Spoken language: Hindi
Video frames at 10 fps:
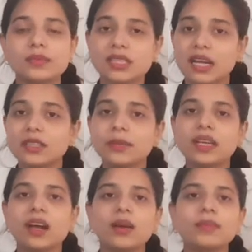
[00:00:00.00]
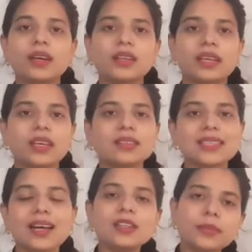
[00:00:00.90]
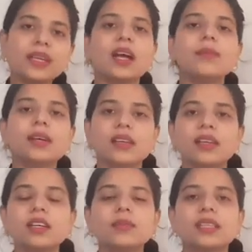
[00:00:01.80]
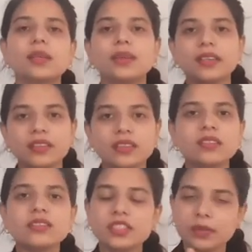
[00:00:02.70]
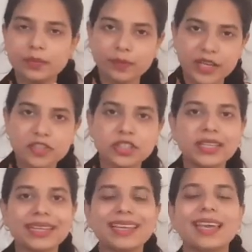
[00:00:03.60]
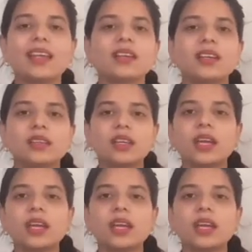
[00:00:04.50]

साथ में काम करके साथ में काम करने का मतलब है नर्स जब पेशेंट की केयर करती